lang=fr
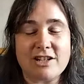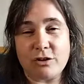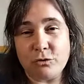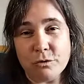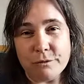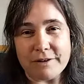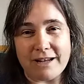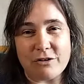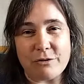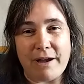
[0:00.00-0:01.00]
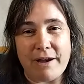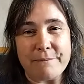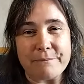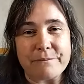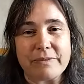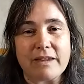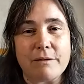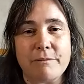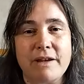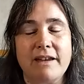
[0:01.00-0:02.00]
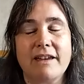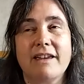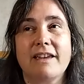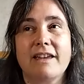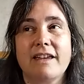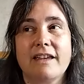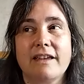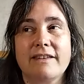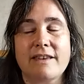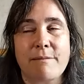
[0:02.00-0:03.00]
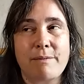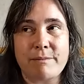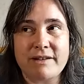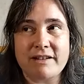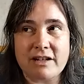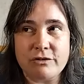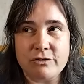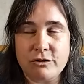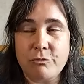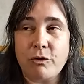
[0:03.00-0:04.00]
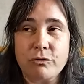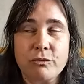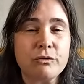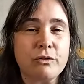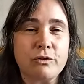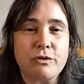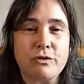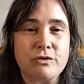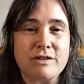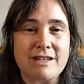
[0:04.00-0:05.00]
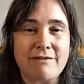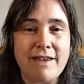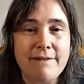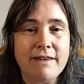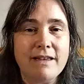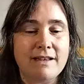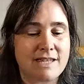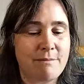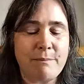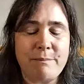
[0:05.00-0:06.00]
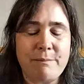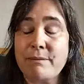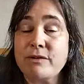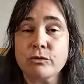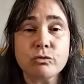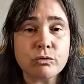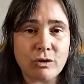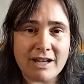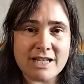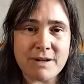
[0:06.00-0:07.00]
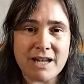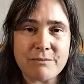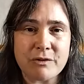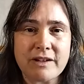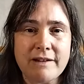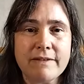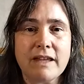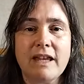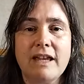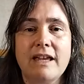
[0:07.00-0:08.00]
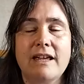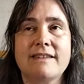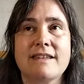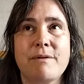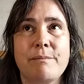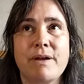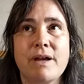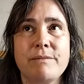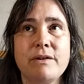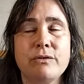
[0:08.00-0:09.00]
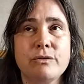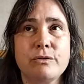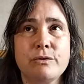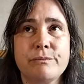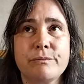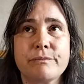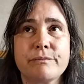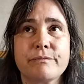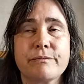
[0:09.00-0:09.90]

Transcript: déjà tout, quelque part. Mais ça m'a permis déjà de me rendre compte que je savais. Ça m'a permis surtout de l'expérimenter. Et ça m'a permis de,